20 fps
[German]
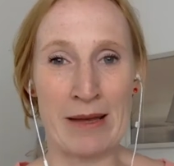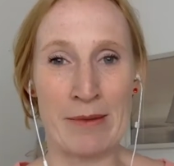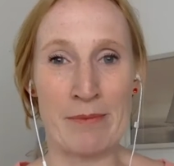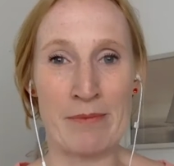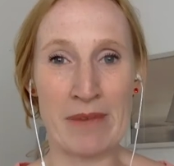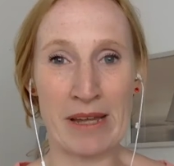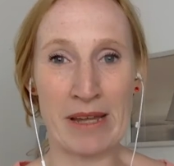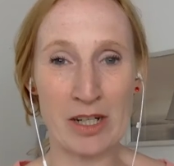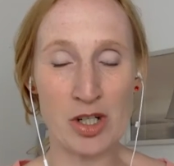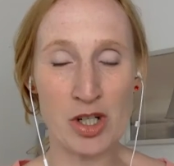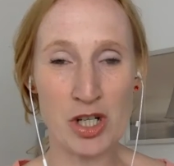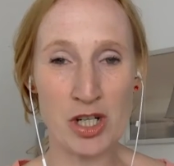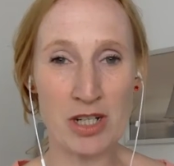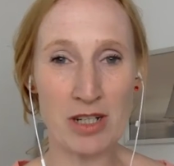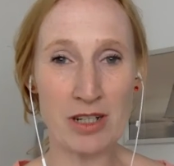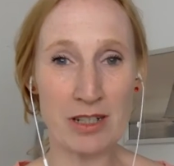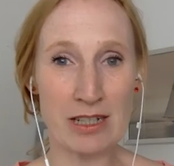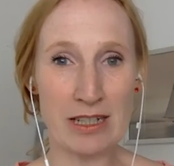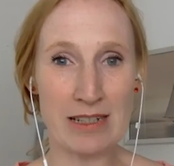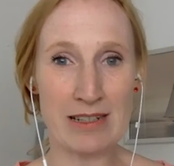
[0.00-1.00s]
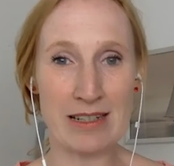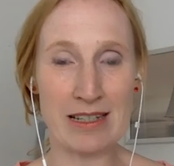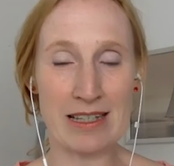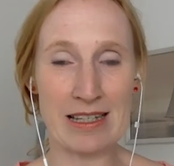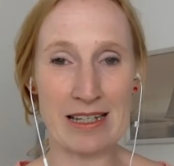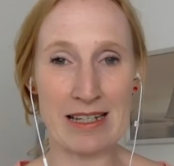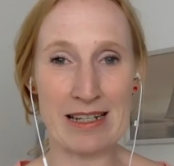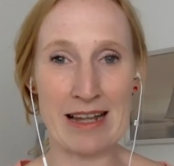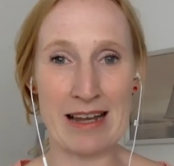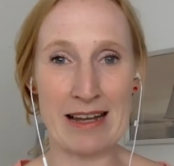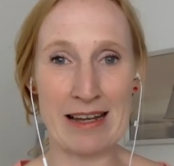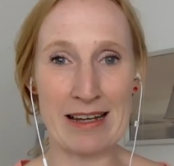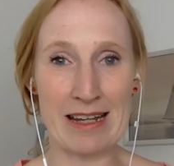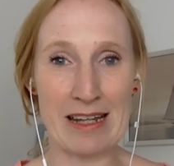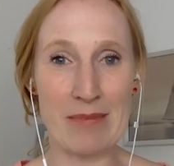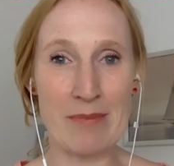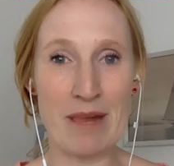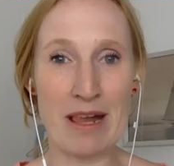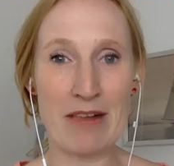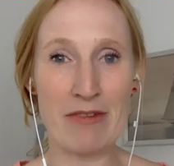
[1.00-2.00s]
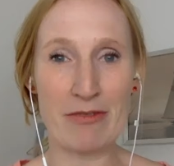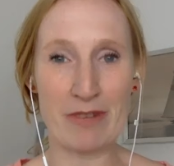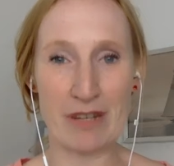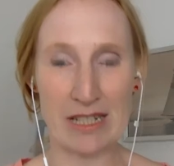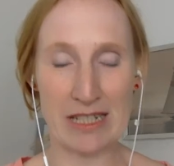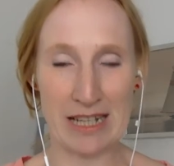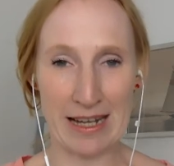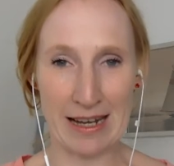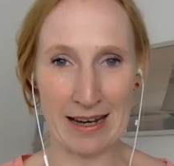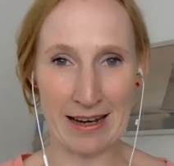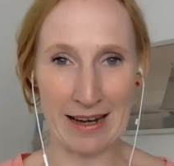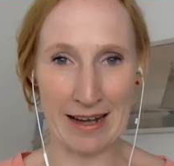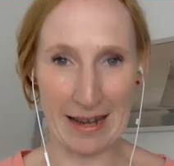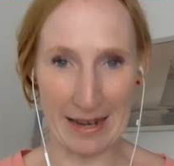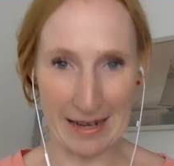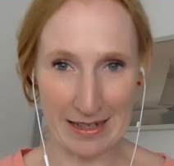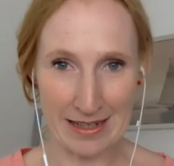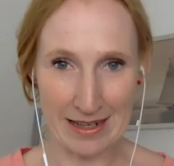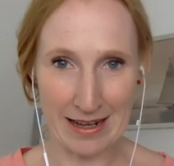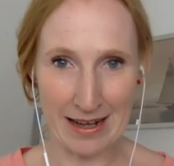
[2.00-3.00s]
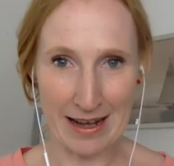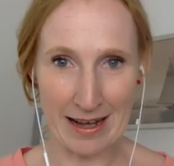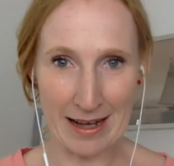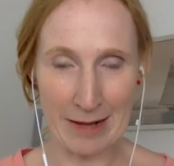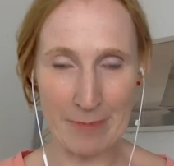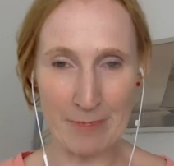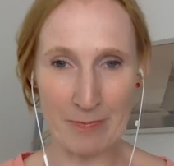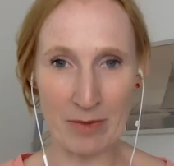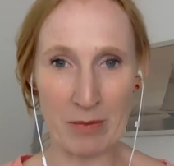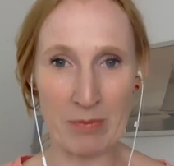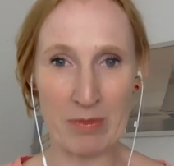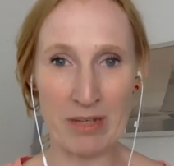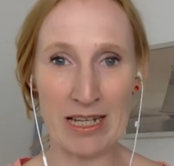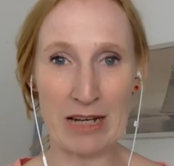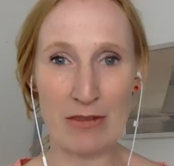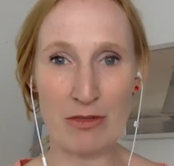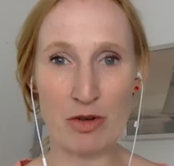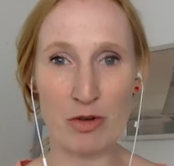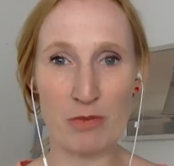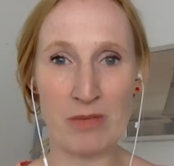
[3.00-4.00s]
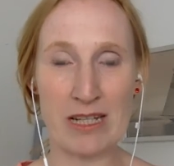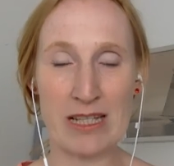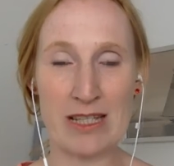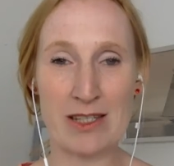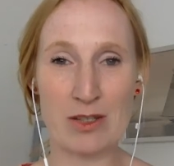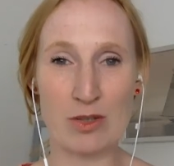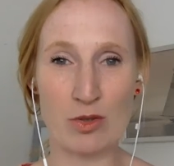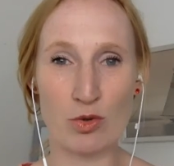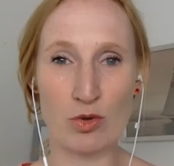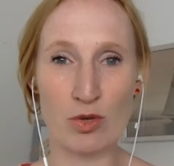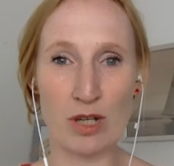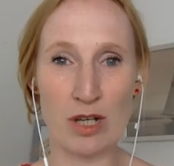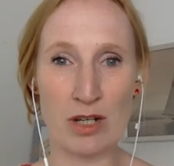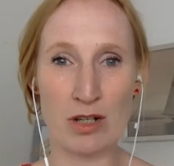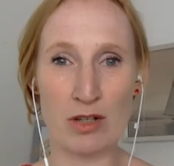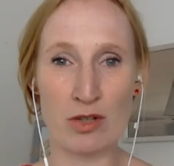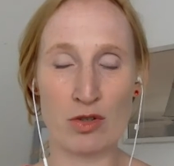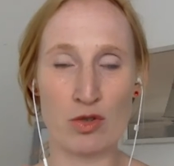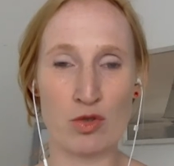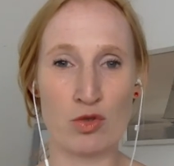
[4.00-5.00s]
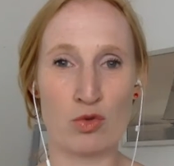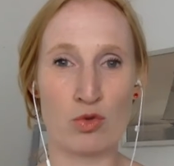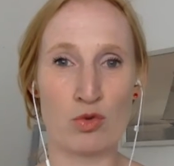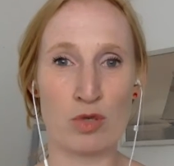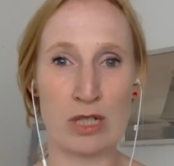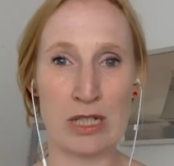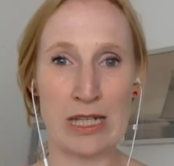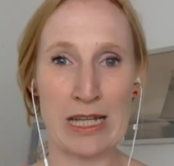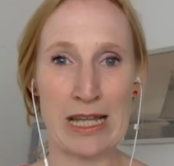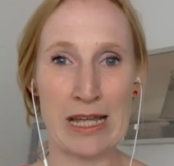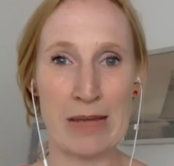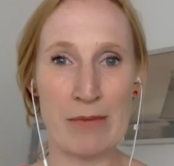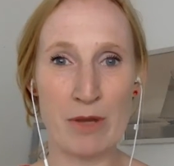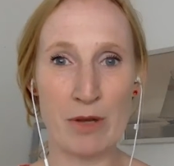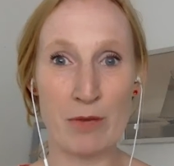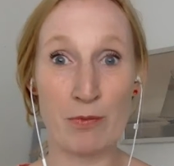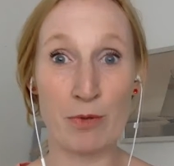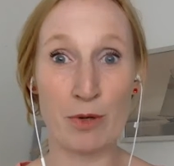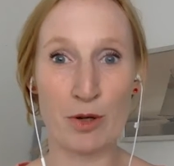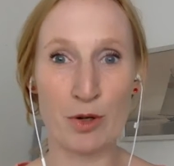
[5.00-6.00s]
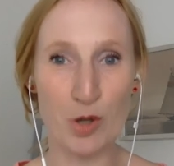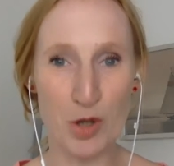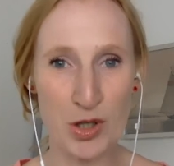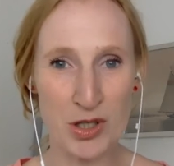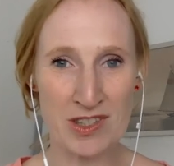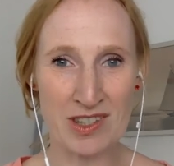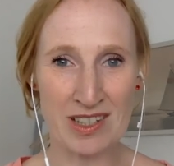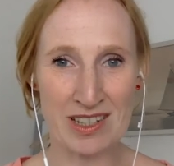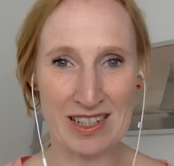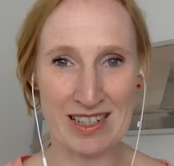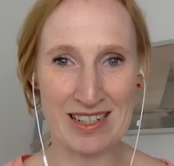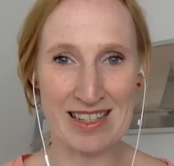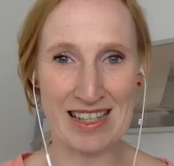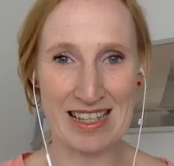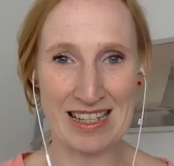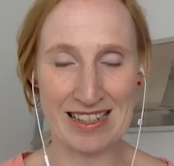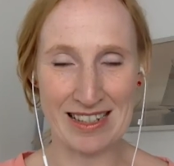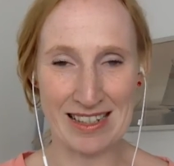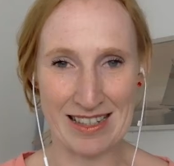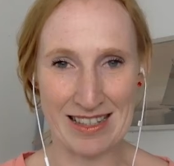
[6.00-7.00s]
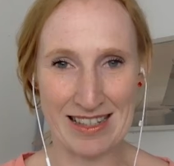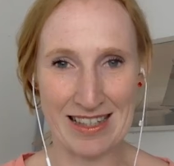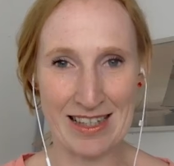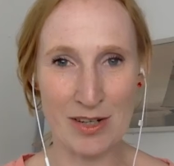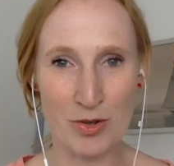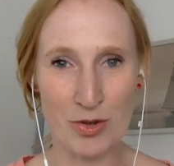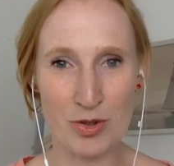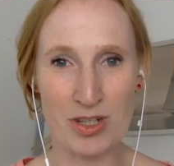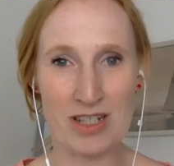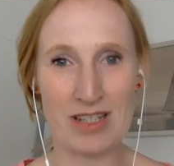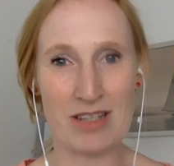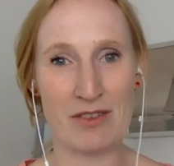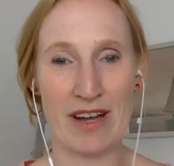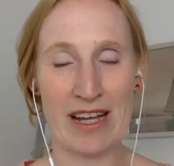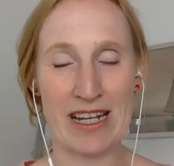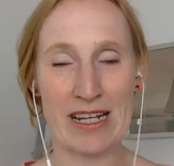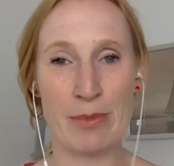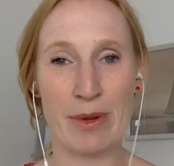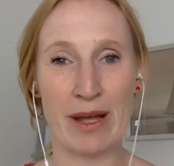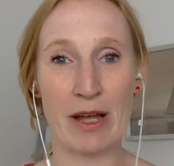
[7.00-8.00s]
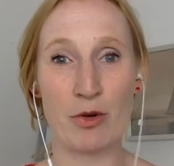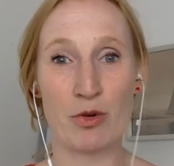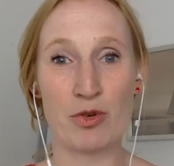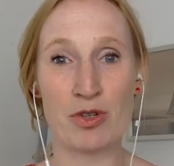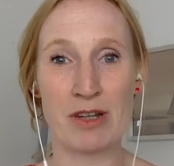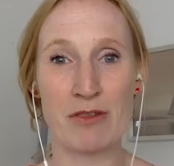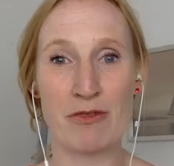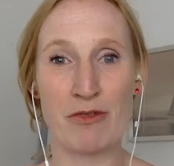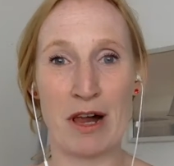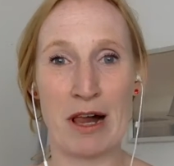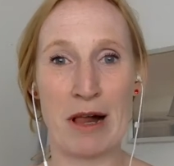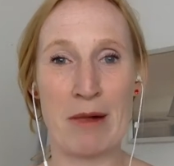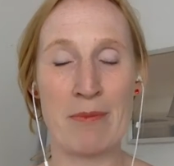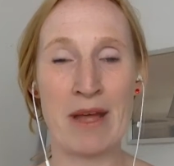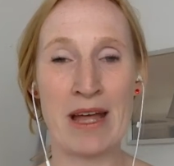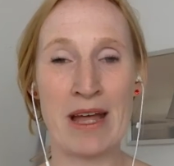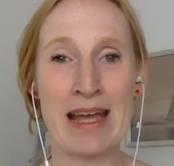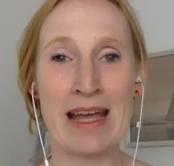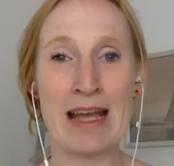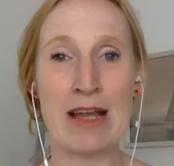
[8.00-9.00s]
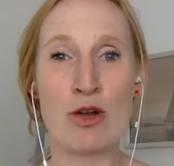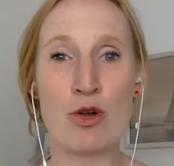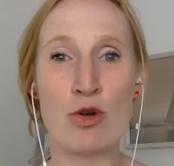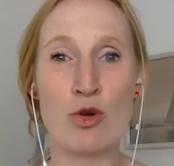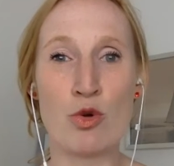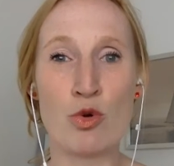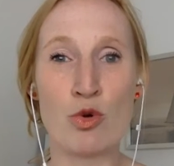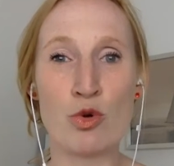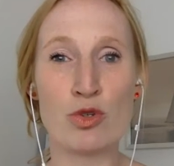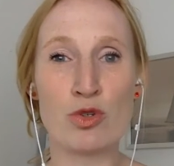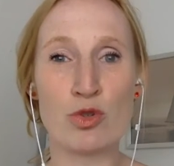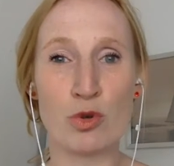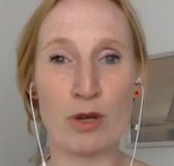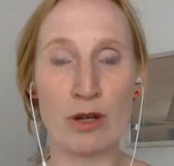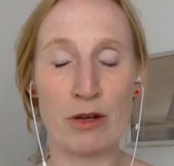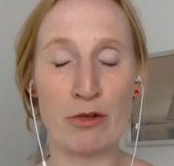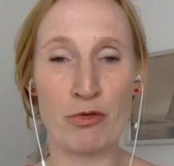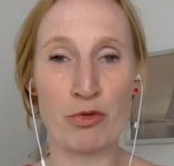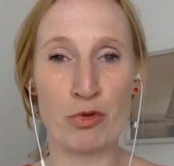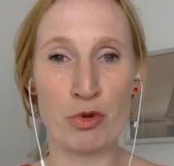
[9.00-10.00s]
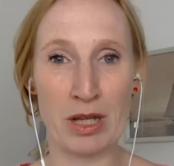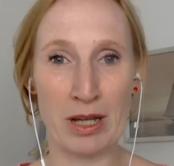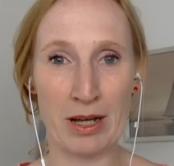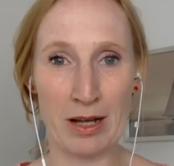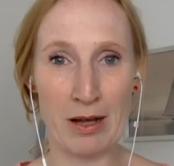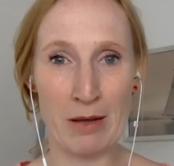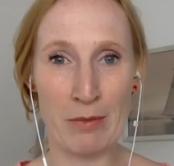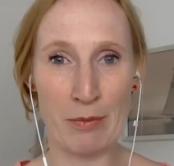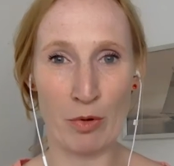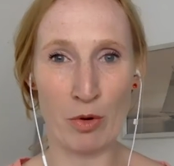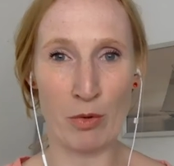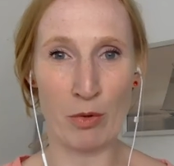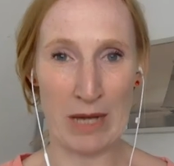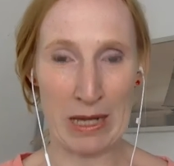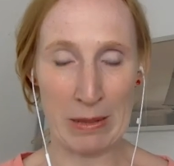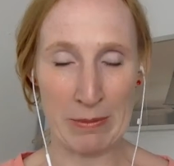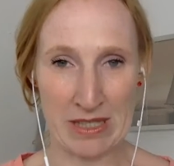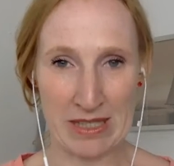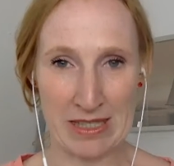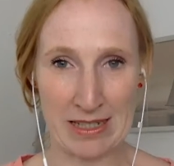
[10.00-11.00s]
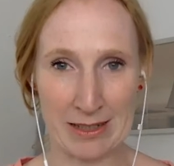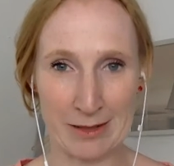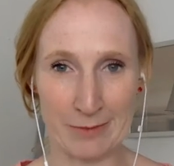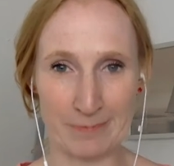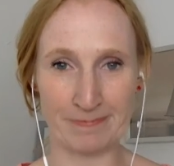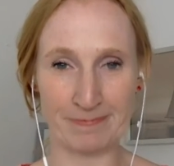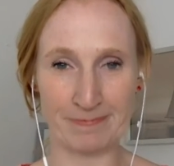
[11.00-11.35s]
Menschen, die sich in deinen E-Mail-Verteiler eintragen, mit Informationen zu Themen beglückst, die sie interessieren und die sie weiterbringen und die vor allem Lösungen für ihre Probleme sind.